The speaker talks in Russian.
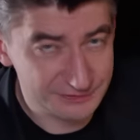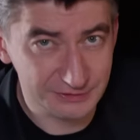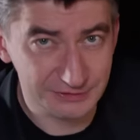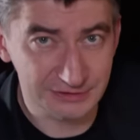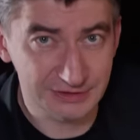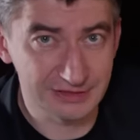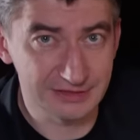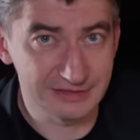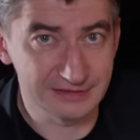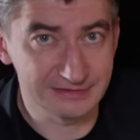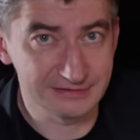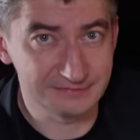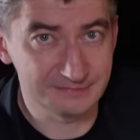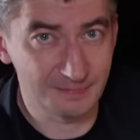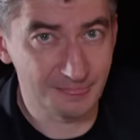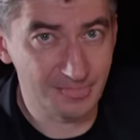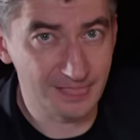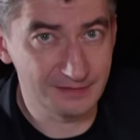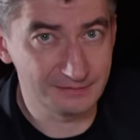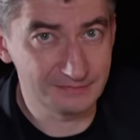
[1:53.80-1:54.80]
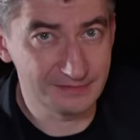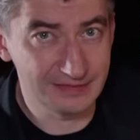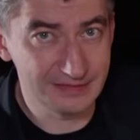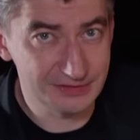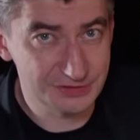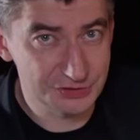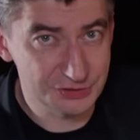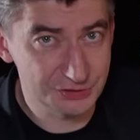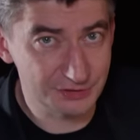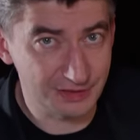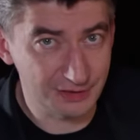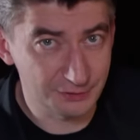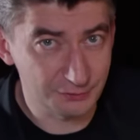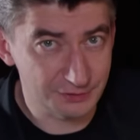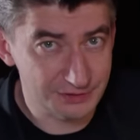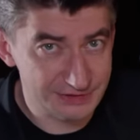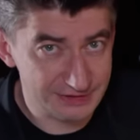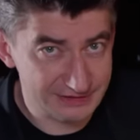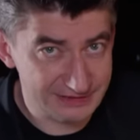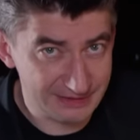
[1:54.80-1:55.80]
все-таки э, еще
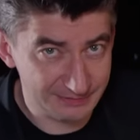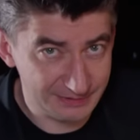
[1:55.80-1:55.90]
аккордик